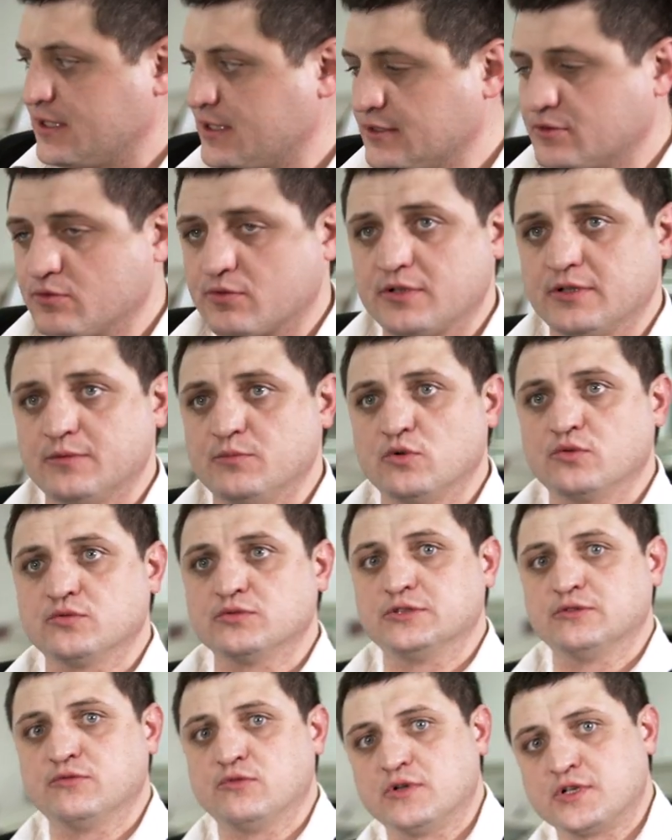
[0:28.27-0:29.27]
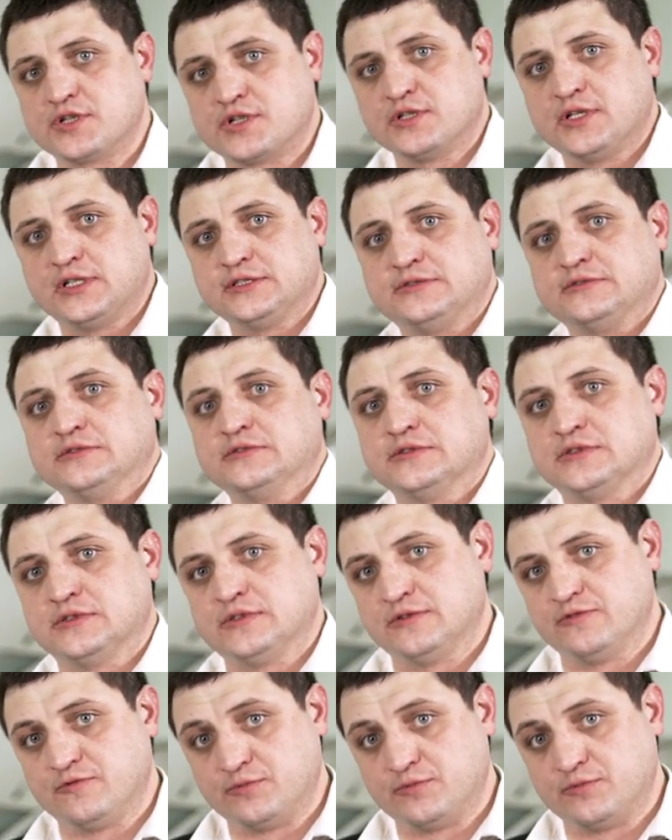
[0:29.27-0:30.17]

которые могут его ожидать э,